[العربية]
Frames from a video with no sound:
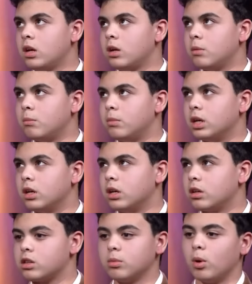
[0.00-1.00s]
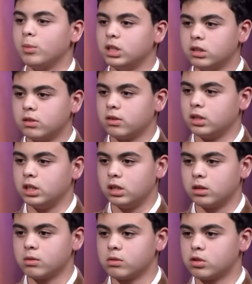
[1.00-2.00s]
ب 700 جنيه
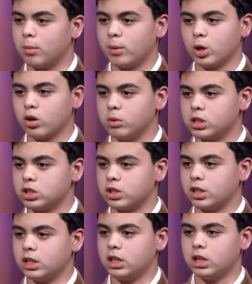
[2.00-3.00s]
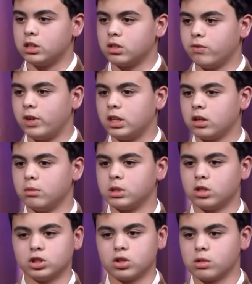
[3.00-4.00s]
715 جنيه هيتضاف عليه
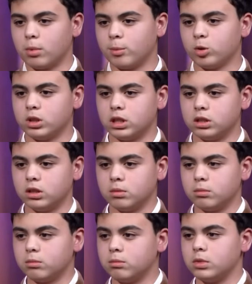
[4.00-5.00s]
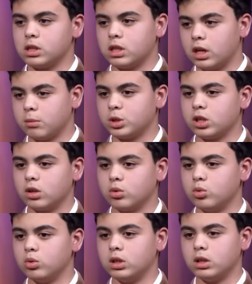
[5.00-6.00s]
15 730 السعر مش
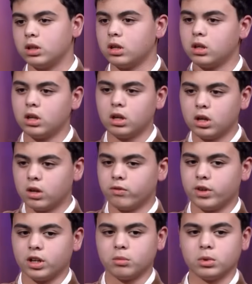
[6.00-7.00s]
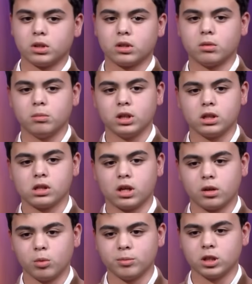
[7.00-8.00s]
هيكون فرق كبير من السعر المبتدئ